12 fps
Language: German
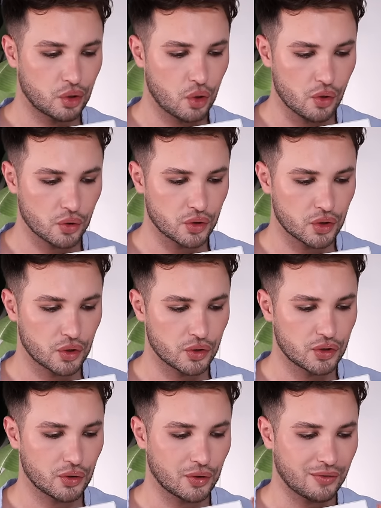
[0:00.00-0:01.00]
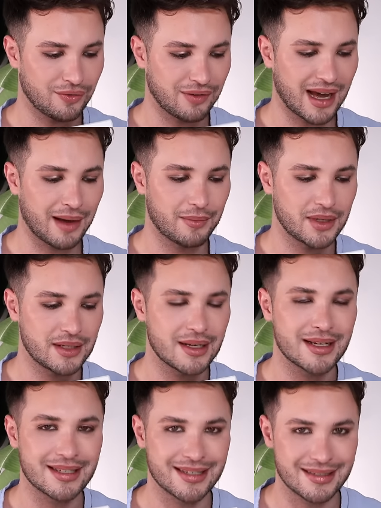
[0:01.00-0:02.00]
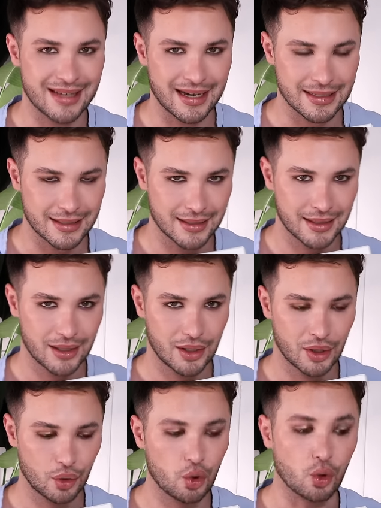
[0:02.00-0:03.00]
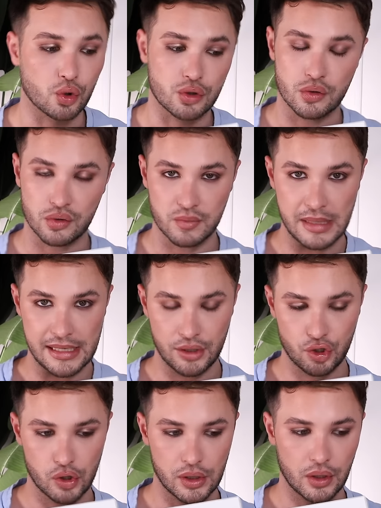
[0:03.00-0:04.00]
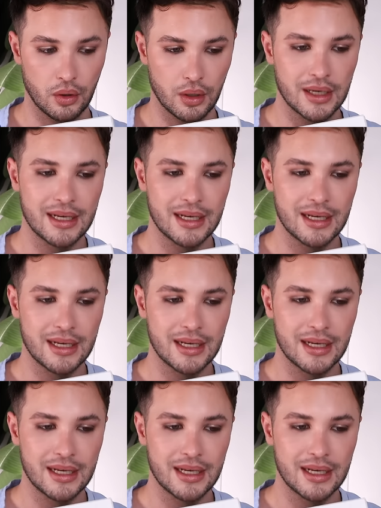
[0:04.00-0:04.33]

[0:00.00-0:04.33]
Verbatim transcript: Kokosnuss und warmen Sand. Kokosnussmilch, Entschuldigung.